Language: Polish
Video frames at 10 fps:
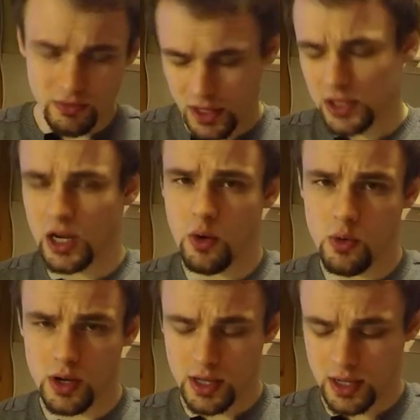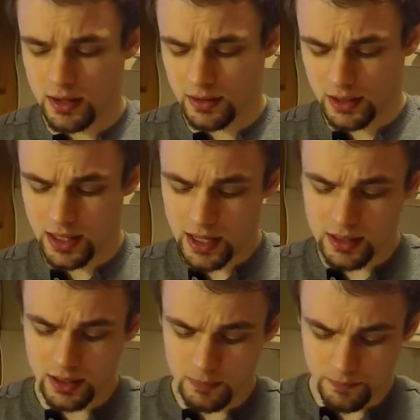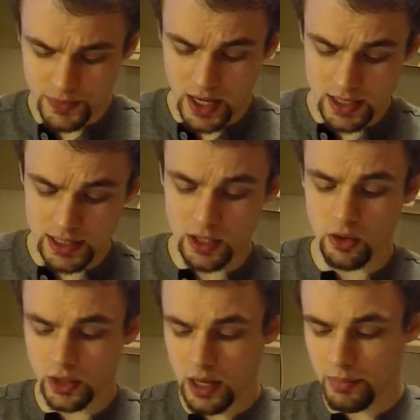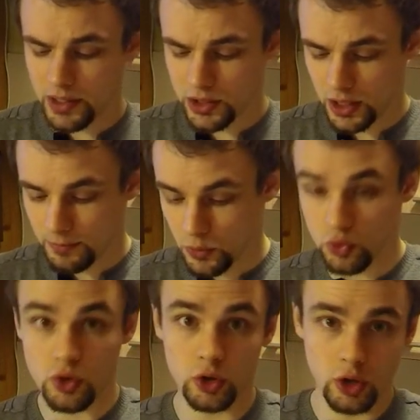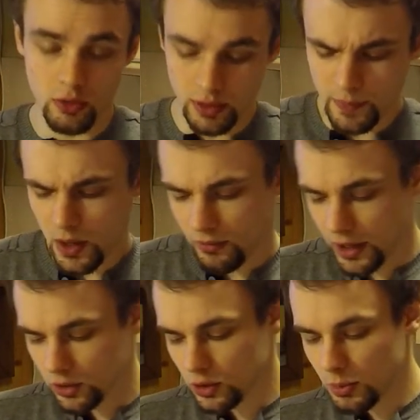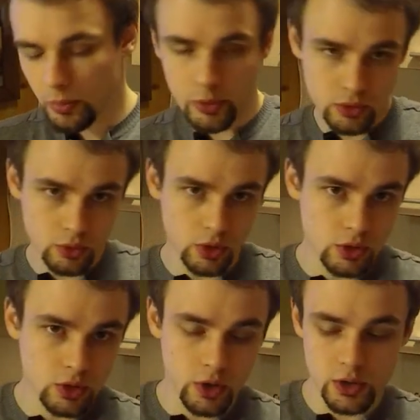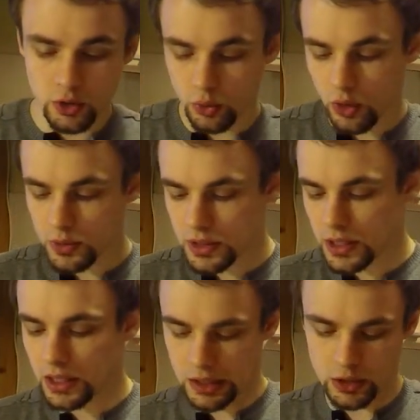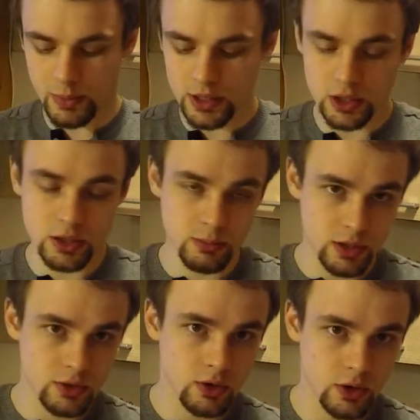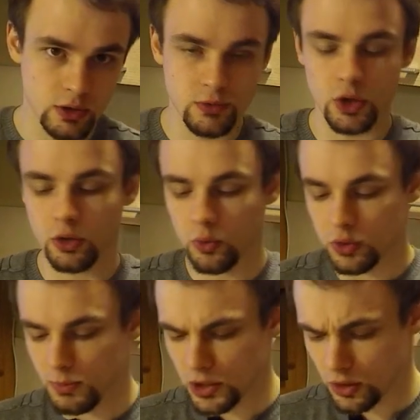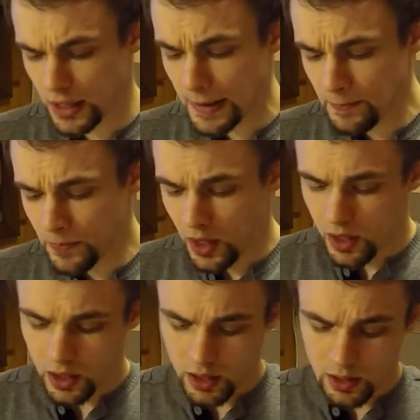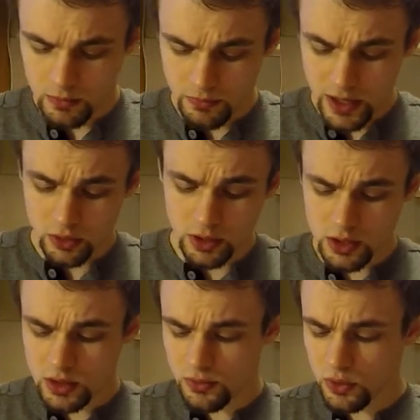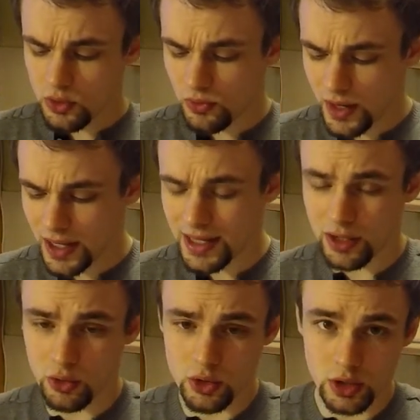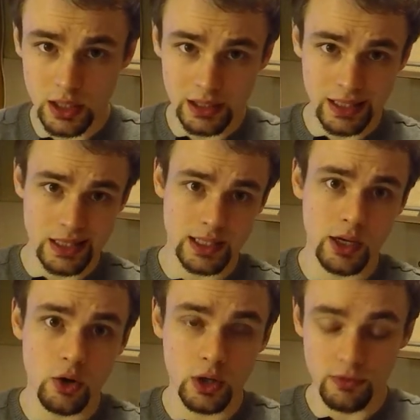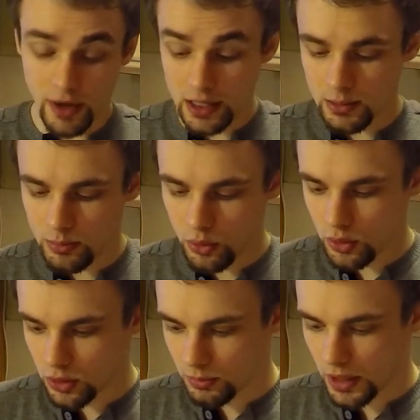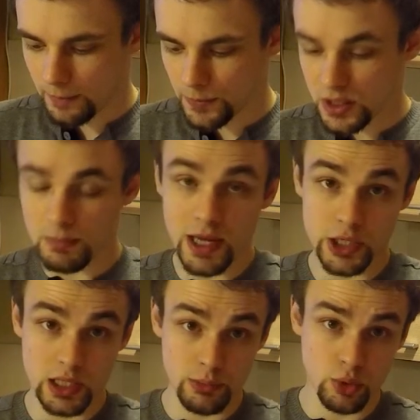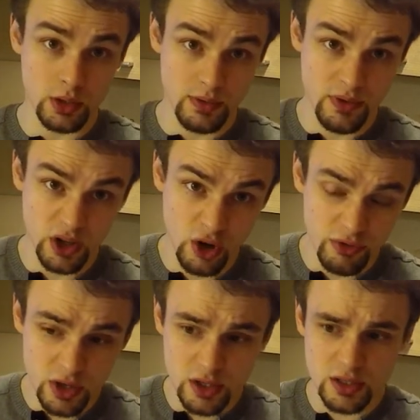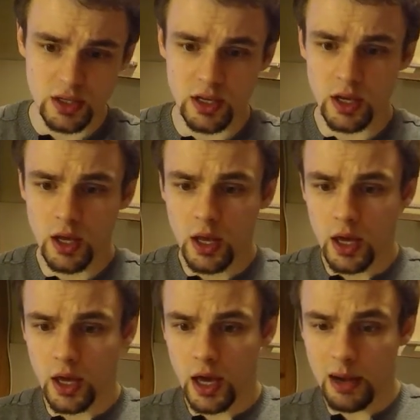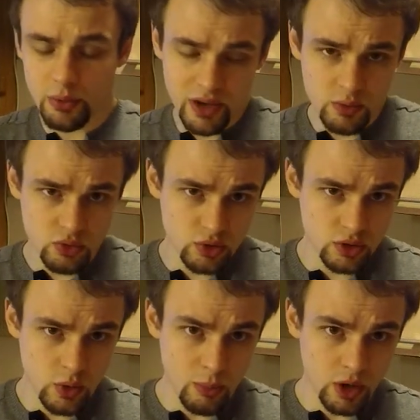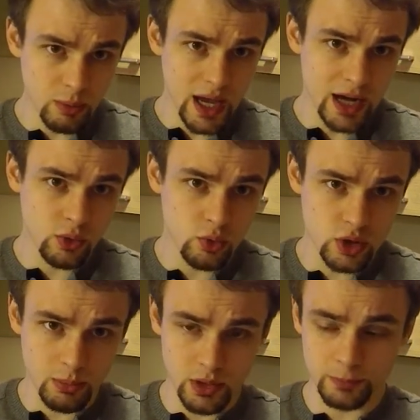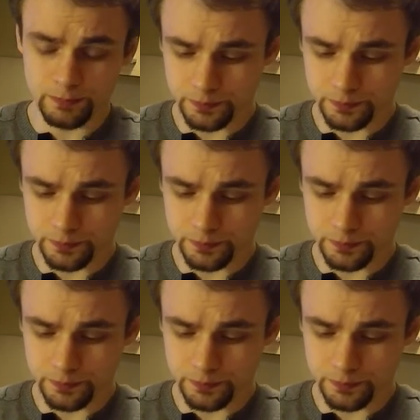wiedział, e, kiedy taka sajgonka będzie już gotowa. Warto sobie po prostu rozkroić którąś z nich i zobaczyć, czy mięso jest w środku usmażone. E, warto też zwrócić uwagę na to, że takie sajgonki fajnie by było sobie smażyć na przykład we frytkownicy e, albo w jakimś duży, głębokim garnku, żeby